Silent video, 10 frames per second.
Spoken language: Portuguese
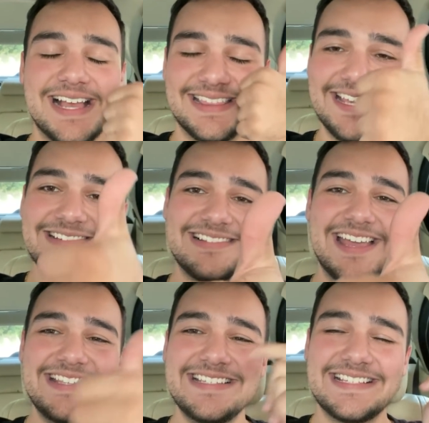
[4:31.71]
já deixa o
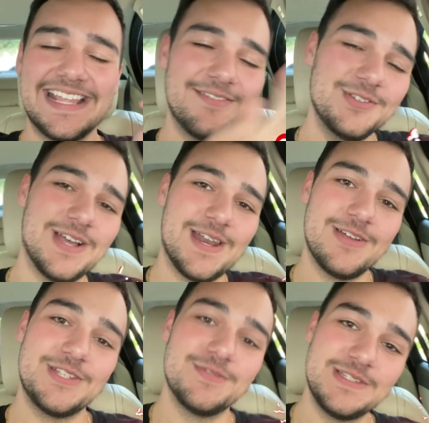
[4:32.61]
like, se inscreve no
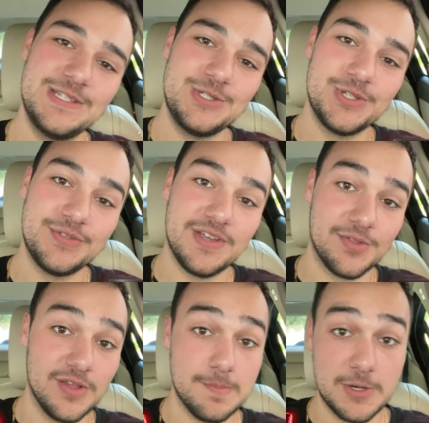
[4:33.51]
canal e ativa o sininho de
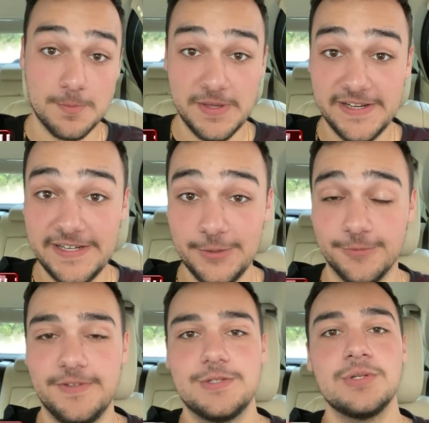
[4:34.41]
notificações para não perder
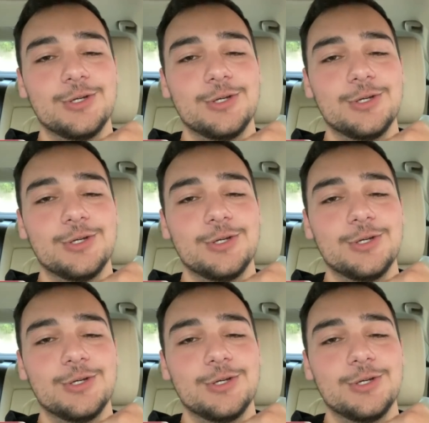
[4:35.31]
nenhum vídeo.